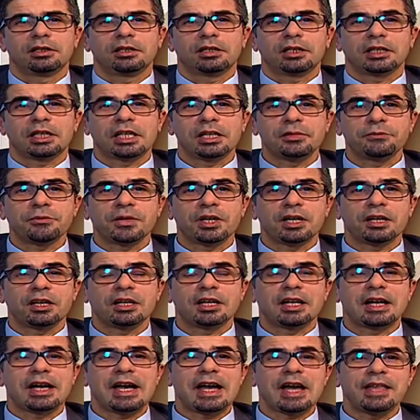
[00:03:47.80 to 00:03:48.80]
كيف
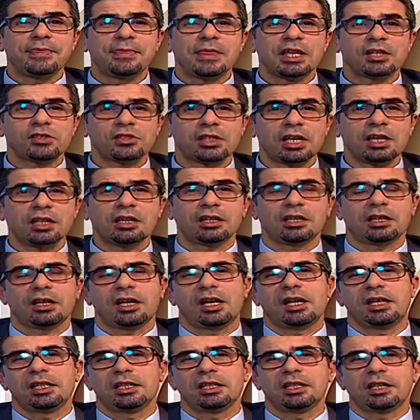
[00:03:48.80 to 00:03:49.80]
أن الشيخ
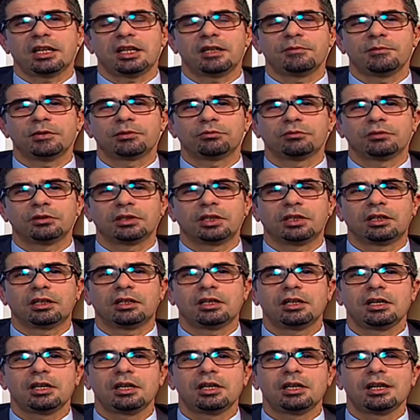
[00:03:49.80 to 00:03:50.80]
عليه رحمة الله
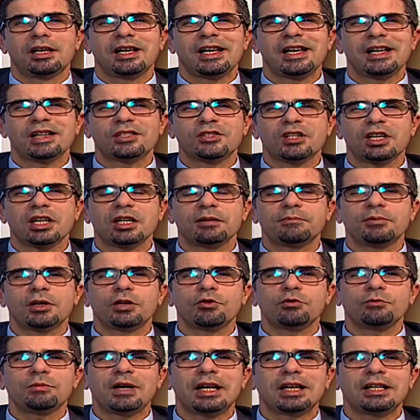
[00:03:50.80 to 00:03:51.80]

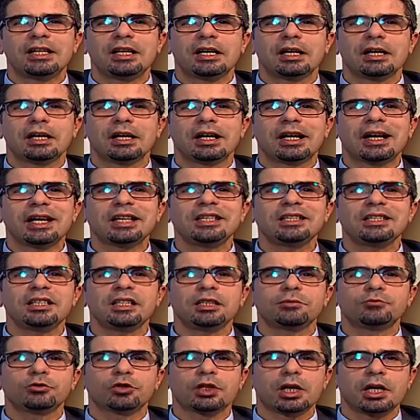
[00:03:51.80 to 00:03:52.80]
أجابهم على
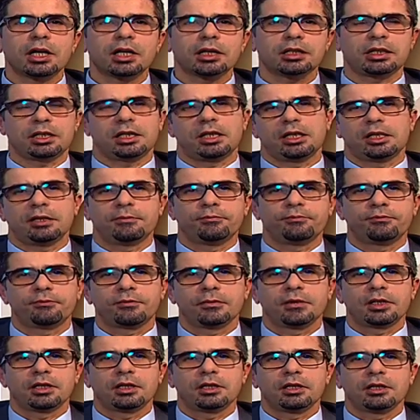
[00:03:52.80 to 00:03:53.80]
غير مرادهم
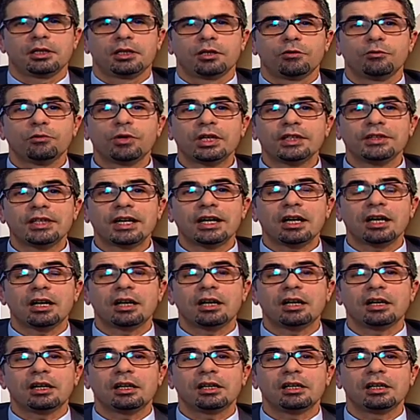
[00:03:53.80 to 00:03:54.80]

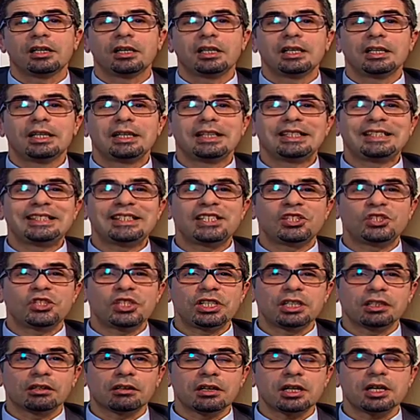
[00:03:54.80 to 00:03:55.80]
ودعا
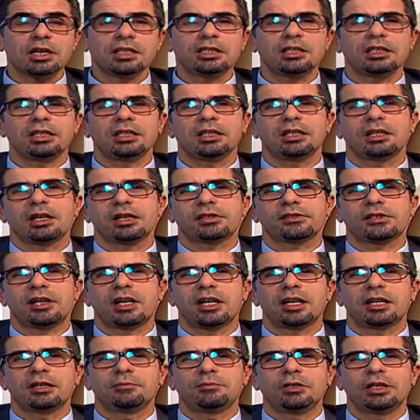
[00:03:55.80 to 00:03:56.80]
لجيرانه
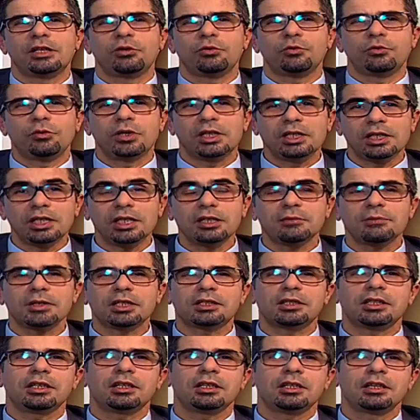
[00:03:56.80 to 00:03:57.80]
أصحاب
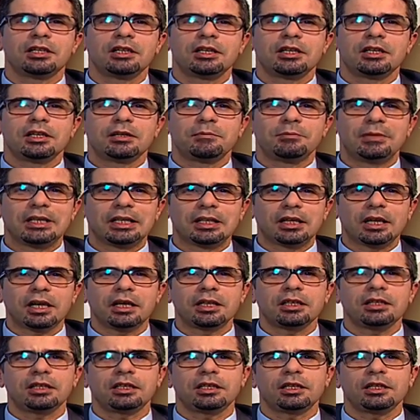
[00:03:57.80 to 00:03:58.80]
الوليمة
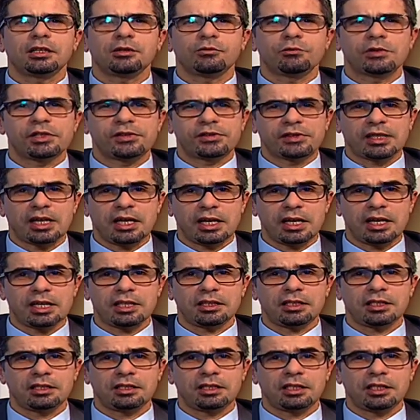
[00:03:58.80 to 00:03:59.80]
بالخير
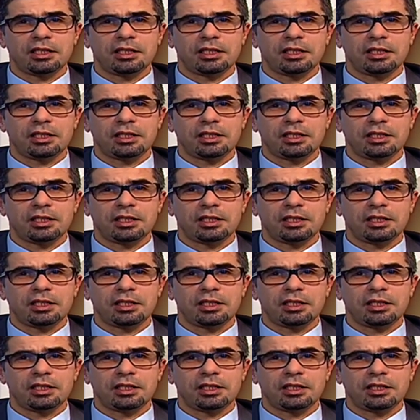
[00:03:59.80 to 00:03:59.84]
والسعادة